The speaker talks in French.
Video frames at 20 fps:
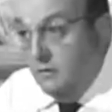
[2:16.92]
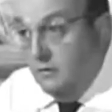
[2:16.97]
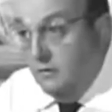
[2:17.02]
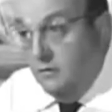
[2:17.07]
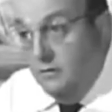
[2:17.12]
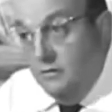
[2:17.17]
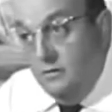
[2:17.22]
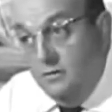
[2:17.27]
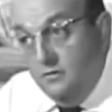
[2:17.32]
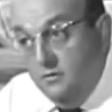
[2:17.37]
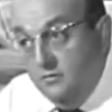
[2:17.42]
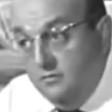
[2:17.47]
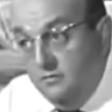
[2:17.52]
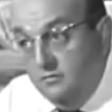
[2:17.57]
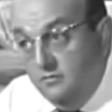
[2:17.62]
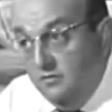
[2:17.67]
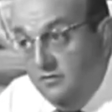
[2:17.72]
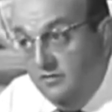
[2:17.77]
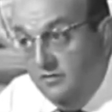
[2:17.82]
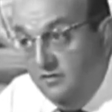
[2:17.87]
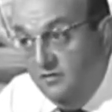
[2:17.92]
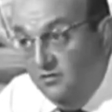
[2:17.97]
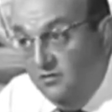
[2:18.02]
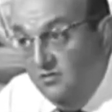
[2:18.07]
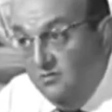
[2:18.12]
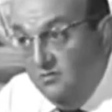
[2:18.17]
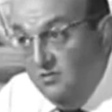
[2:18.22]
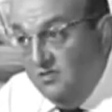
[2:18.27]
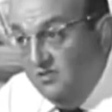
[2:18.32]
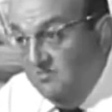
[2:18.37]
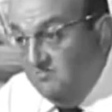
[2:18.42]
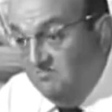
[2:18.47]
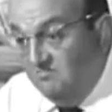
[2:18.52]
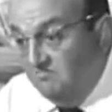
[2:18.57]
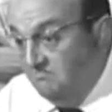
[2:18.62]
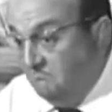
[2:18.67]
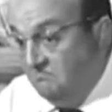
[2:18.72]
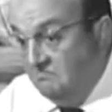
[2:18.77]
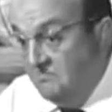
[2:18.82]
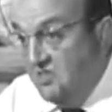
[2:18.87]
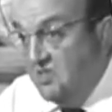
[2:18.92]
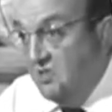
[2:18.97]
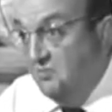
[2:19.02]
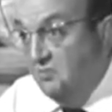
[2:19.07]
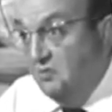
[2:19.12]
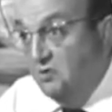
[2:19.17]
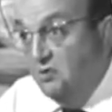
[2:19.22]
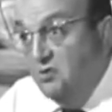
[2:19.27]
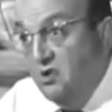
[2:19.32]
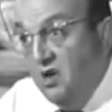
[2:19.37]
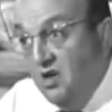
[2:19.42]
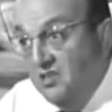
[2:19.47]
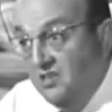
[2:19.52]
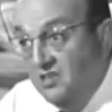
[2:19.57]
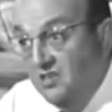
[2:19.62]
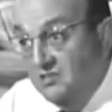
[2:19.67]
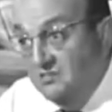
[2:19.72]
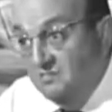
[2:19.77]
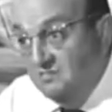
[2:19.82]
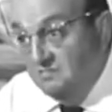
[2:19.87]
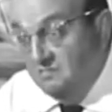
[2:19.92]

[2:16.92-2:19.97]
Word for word: Oh non, tu vois, c'est drôle, mais j'ai plus de goût à rien.